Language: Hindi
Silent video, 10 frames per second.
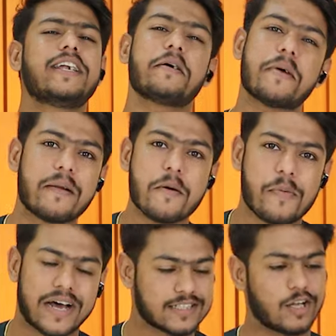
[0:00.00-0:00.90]
बिल्ड के बारे
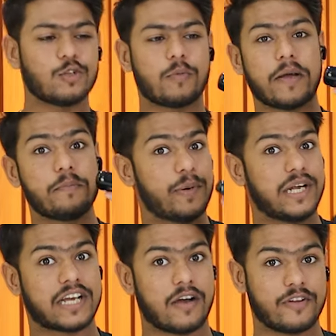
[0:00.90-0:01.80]
में बात करें तो भाई
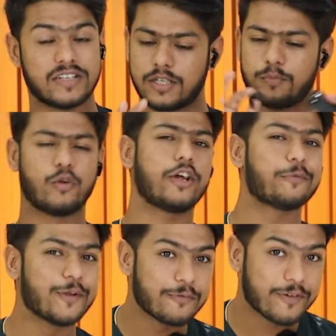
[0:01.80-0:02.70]
बिल्ड काफ़ी अच्छे पूरी
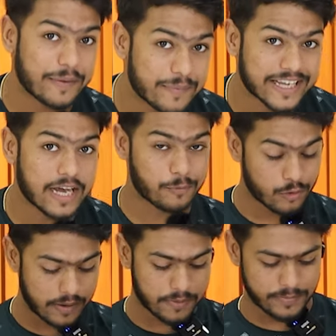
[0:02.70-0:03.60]
की पूरी फाइबर के
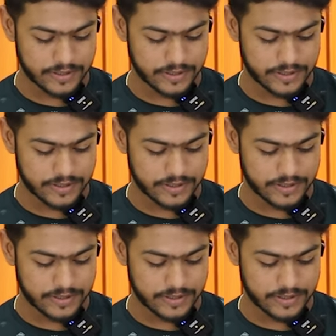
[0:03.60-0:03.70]
आपको यहाँ पे